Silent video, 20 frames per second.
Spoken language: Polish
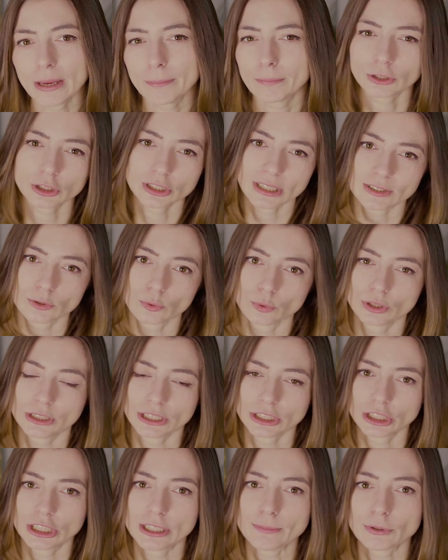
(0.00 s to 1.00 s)
je podczas
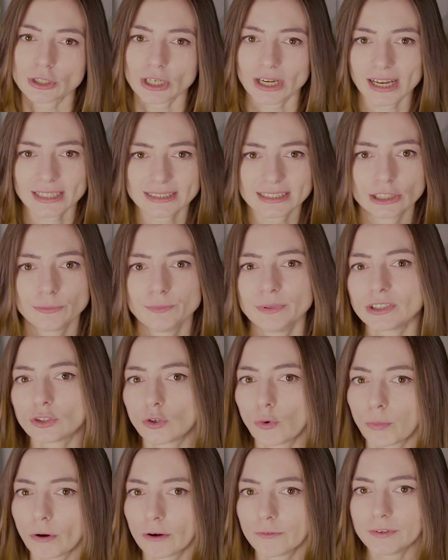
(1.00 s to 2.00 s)
ucieczki przekazać
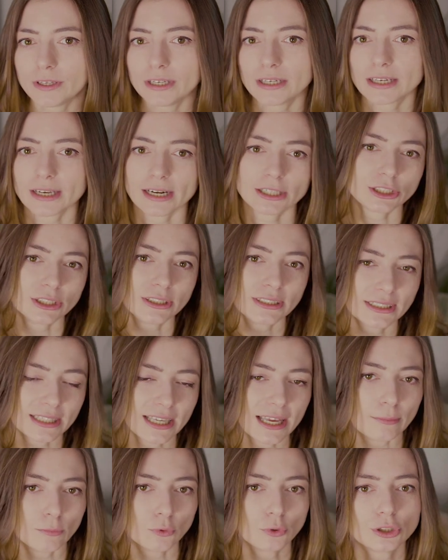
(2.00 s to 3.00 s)
biskupowi Krasińskiemu
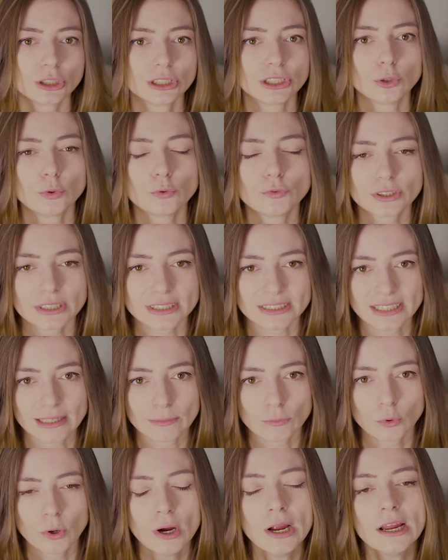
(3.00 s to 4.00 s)
Kaczyńskiemu, czyli
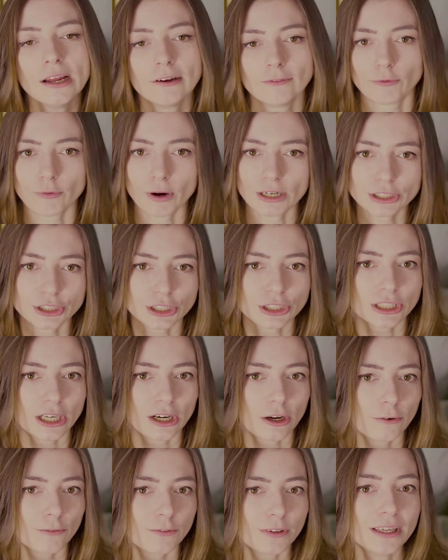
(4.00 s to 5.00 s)
ówczesnemu
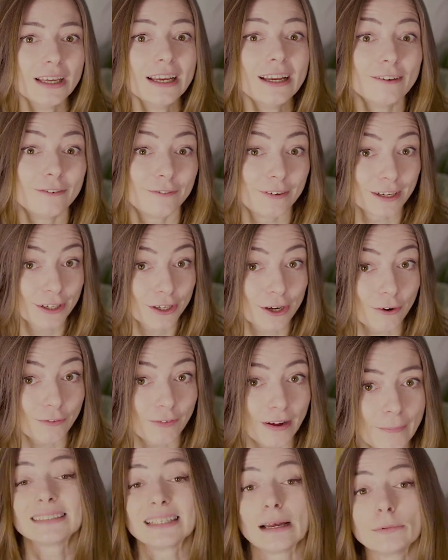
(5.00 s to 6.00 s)
właścicielowi
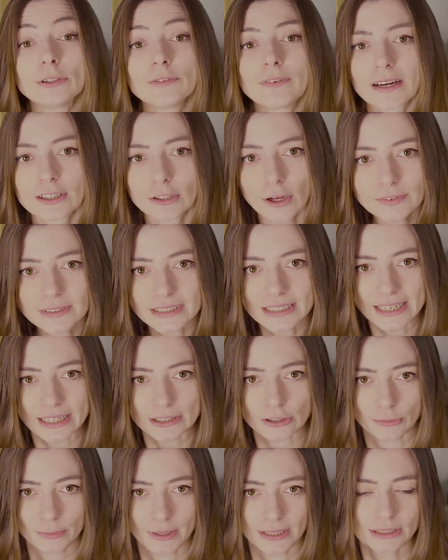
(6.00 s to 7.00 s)
Węgrowa. Sam Twardowski
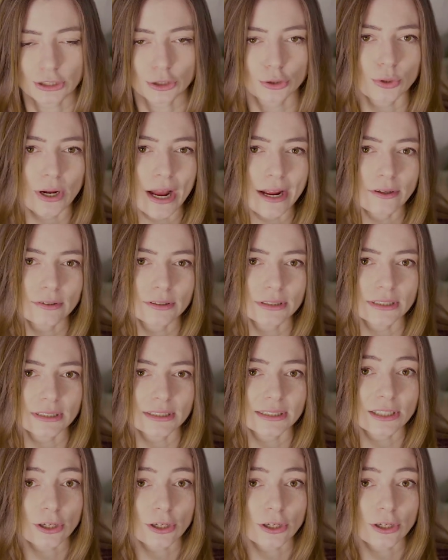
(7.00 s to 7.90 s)
natomiast, szukając